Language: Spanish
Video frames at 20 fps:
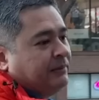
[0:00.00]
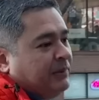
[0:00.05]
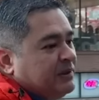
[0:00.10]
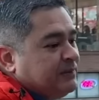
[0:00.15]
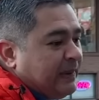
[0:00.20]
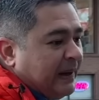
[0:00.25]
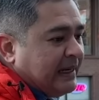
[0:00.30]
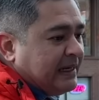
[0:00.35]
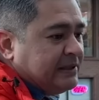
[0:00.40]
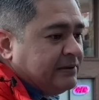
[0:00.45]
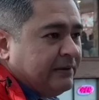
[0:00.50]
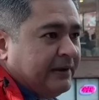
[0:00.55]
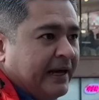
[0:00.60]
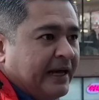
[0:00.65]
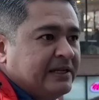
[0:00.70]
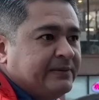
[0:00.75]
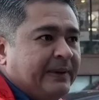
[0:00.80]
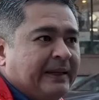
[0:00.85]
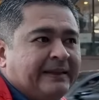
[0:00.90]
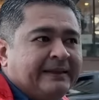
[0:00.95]
pues parece una
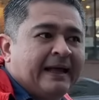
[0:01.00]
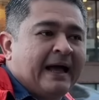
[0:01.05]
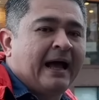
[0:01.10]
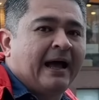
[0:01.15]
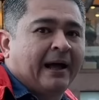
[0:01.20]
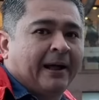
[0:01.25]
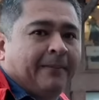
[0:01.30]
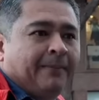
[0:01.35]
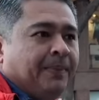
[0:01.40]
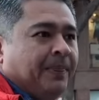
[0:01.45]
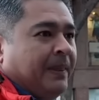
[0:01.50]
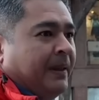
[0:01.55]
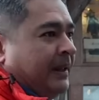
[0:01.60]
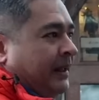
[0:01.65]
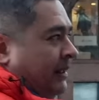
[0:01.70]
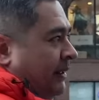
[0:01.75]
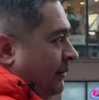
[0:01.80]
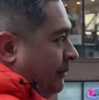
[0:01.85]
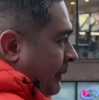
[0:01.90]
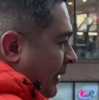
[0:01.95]
desventaja.
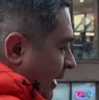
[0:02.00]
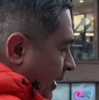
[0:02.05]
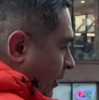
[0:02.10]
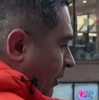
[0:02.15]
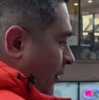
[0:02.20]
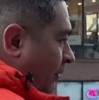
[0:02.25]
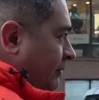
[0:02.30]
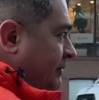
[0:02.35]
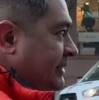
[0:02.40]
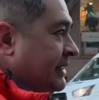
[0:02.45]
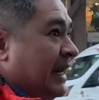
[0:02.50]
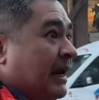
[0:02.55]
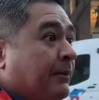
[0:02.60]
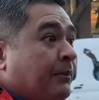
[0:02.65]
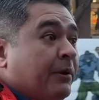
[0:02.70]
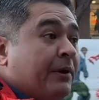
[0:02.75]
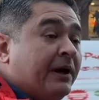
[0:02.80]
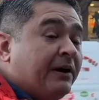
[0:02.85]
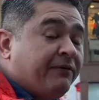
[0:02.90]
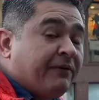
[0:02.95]
Pero si la
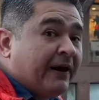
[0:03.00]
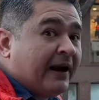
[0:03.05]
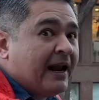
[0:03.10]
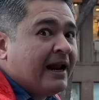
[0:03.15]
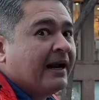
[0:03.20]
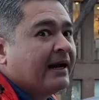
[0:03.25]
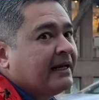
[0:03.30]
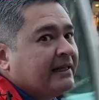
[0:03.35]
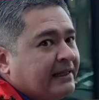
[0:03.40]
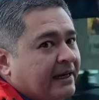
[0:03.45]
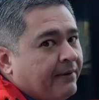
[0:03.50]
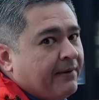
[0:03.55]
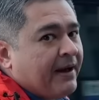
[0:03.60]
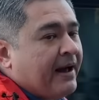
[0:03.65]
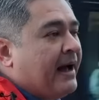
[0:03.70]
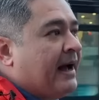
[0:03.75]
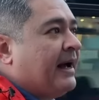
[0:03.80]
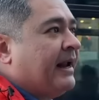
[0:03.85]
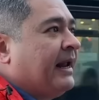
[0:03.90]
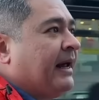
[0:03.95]
mujer fuera la que
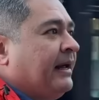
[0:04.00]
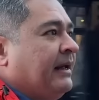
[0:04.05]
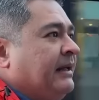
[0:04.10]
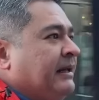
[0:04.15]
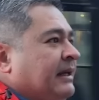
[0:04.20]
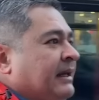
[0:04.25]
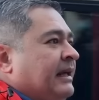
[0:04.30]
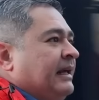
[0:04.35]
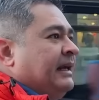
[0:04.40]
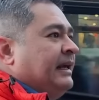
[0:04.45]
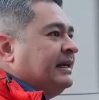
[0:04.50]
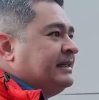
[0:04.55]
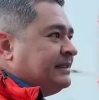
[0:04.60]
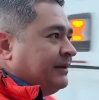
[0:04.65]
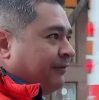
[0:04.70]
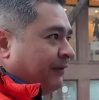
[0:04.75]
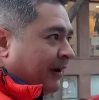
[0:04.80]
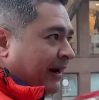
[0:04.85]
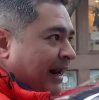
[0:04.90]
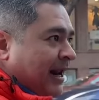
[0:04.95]
trabajara y si
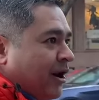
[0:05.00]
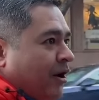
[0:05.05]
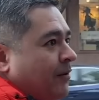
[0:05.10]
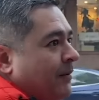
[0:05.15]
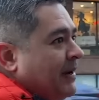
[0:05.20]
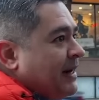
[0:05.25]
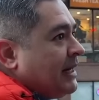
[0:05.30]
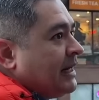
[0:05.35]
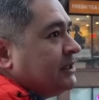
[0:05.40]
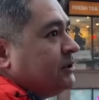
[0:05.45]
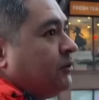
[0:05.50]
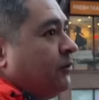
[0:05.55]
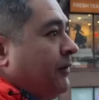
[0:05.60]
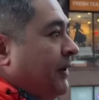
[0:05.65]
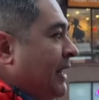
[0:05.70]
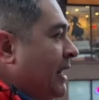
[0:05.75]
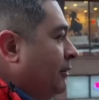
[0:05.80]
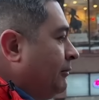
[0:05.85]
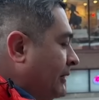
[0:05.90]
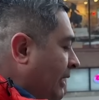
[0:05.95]
fuera el hombre que
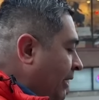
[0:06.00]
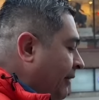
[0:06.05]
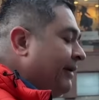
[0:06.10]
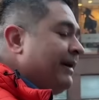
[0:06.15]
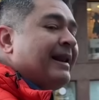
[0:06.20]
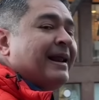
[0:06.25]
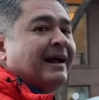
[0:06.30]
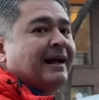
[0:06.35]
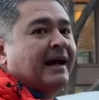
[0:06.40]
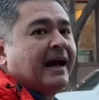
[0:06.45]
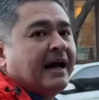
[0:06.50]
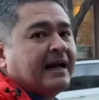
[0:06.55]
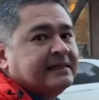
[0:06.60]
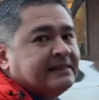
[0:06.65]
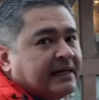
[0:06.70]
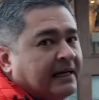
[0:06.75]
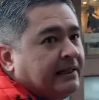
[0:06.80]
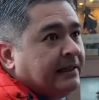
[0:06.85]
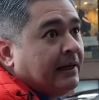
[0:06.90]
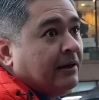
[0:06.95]
estuviera al cuidado de la
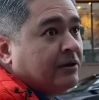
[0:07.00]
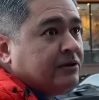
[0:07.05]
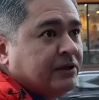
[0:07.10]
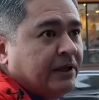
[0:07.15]
casa y de los